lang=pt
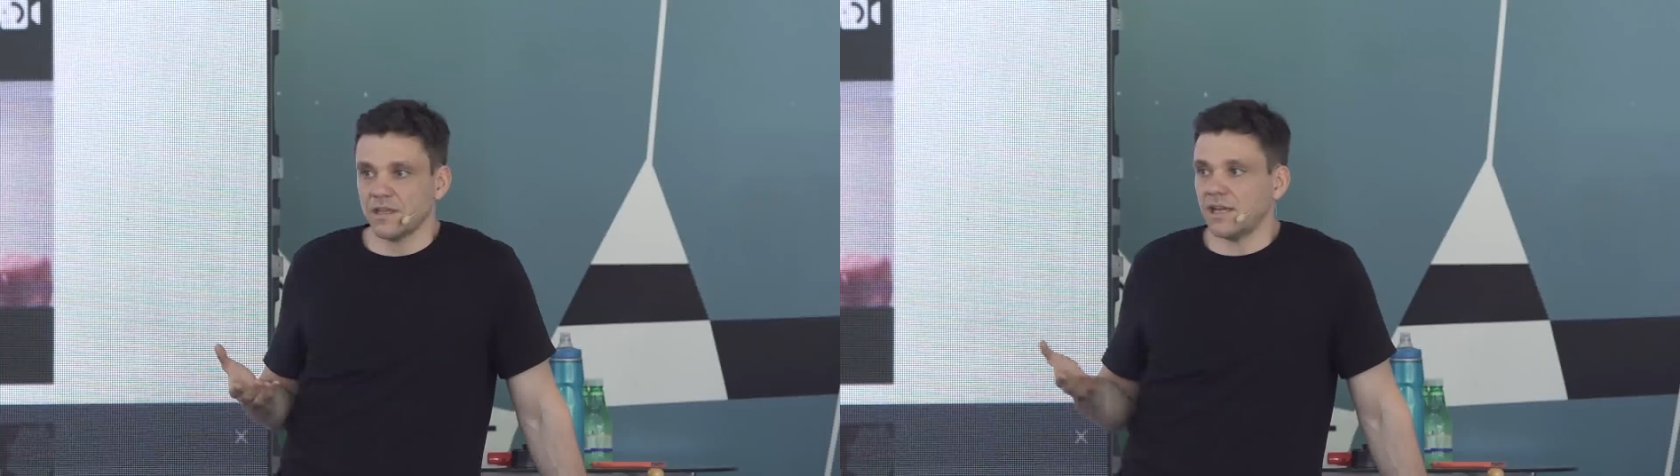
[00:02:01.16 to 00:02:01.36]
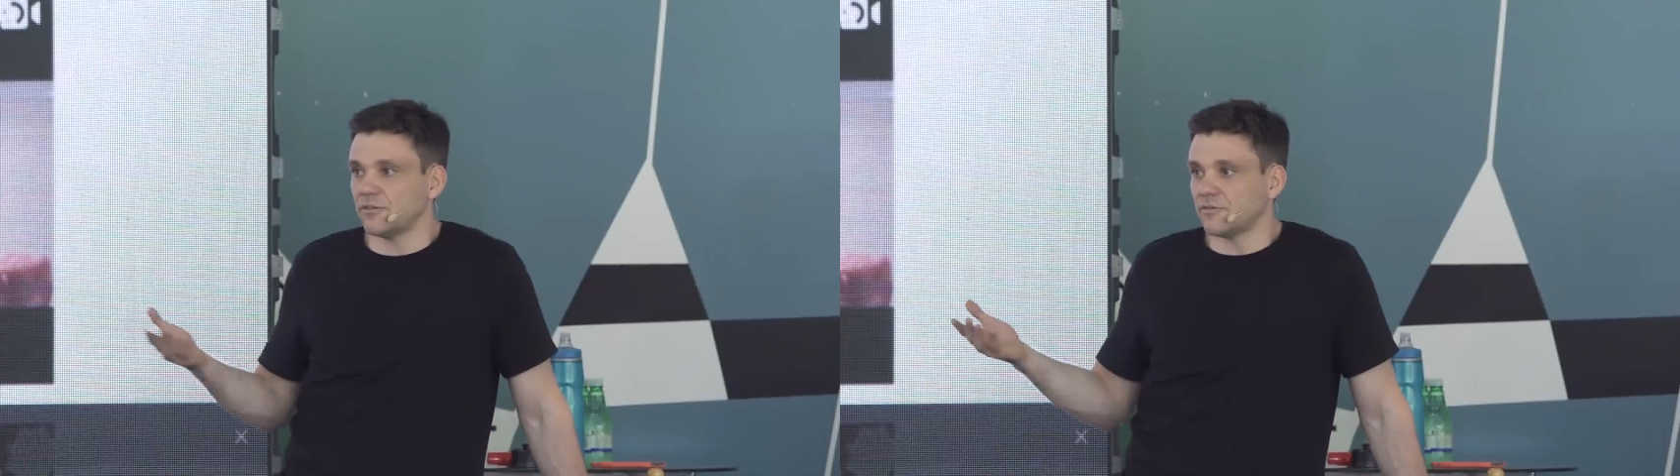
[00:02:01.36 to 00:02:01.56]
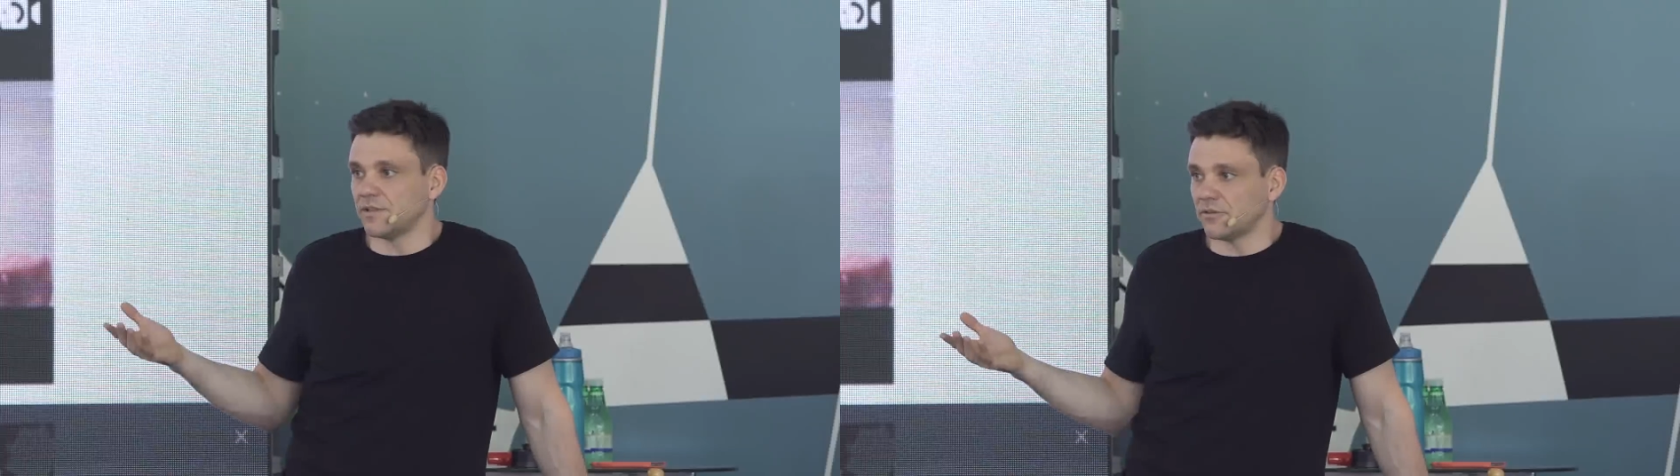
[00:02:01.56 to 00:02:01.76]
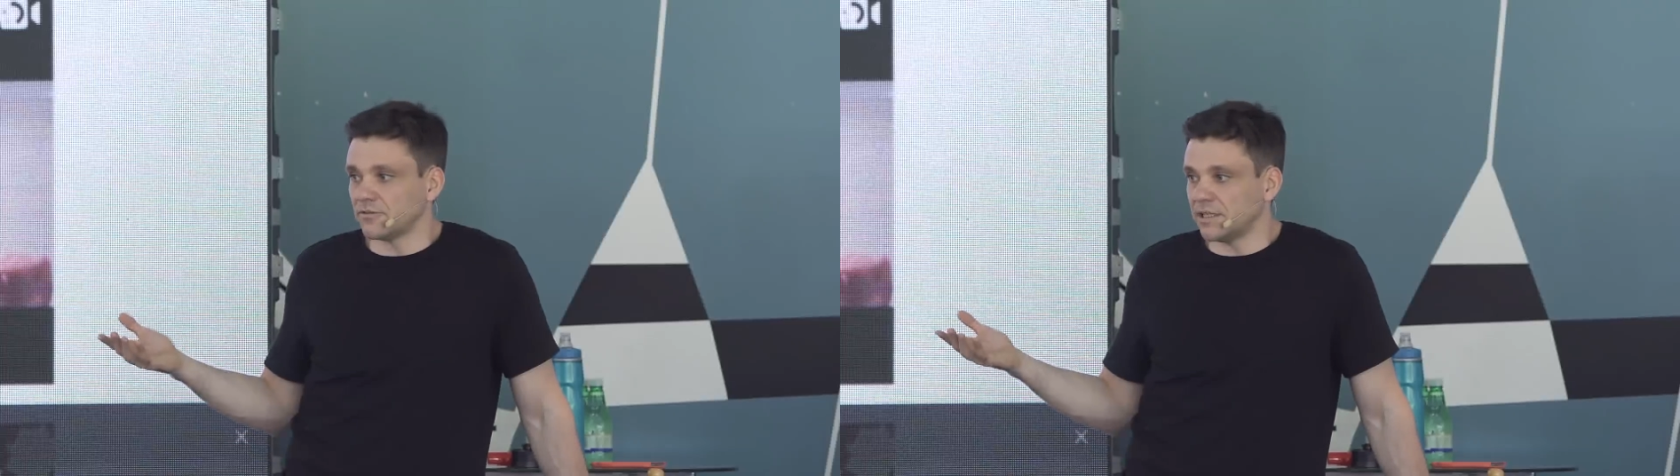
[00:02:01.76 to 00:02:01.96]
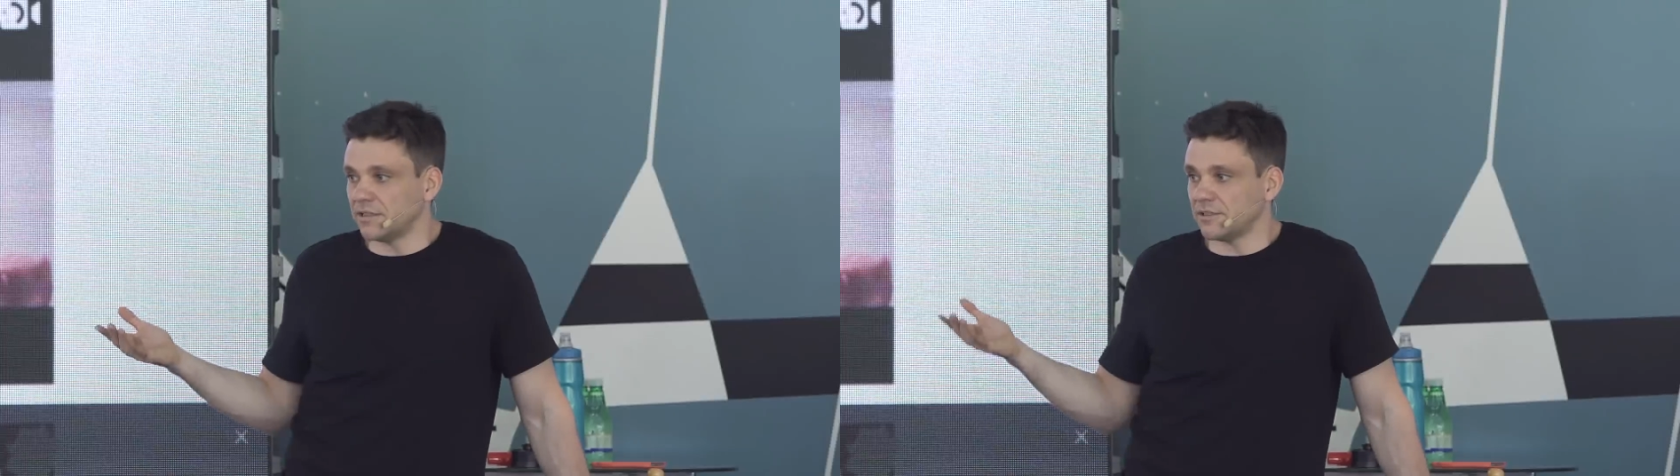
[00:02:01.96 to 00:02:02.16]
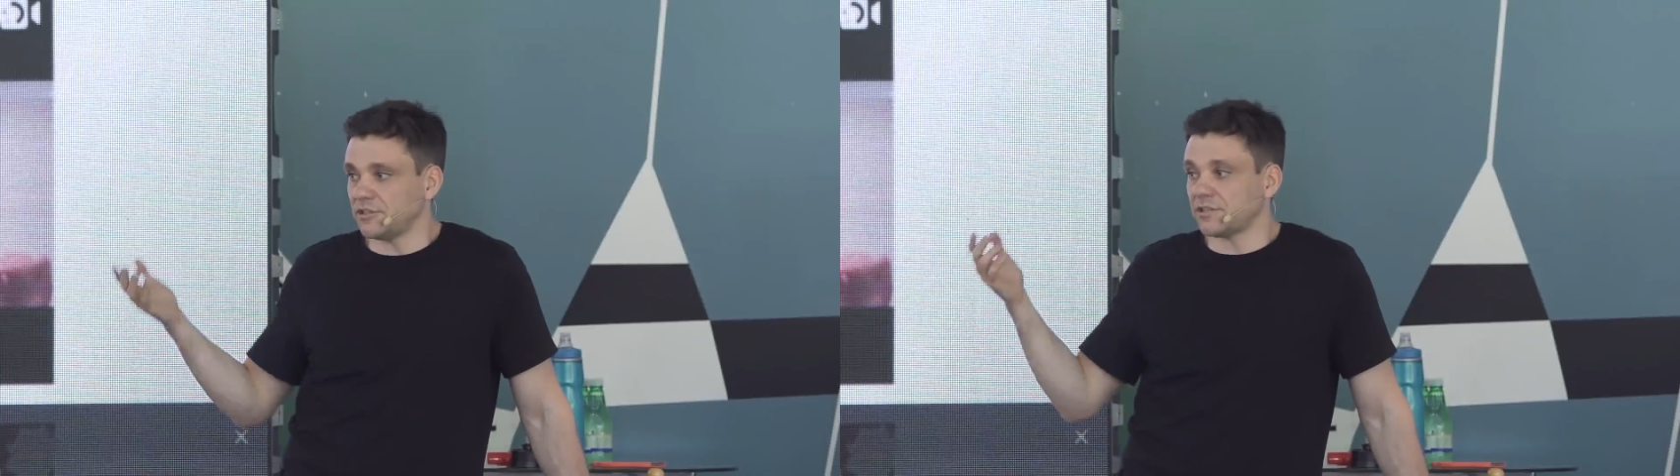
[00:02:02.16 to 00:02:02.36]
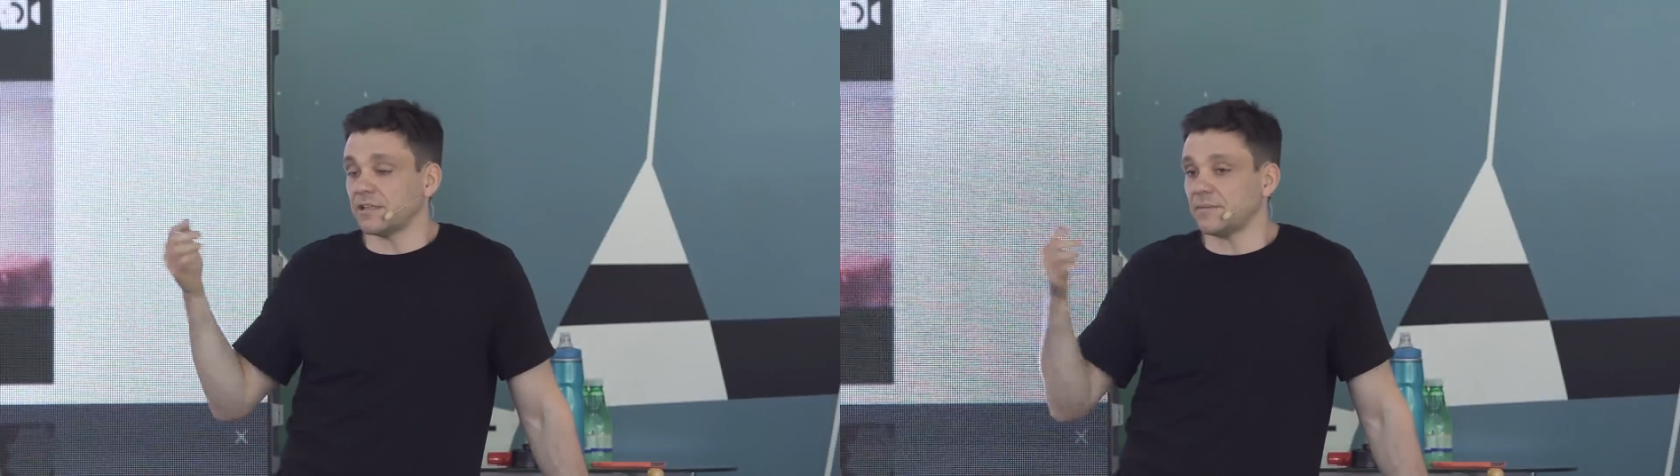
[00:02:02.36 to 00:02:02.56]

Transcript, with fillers: Aí no final do ano, a gente está na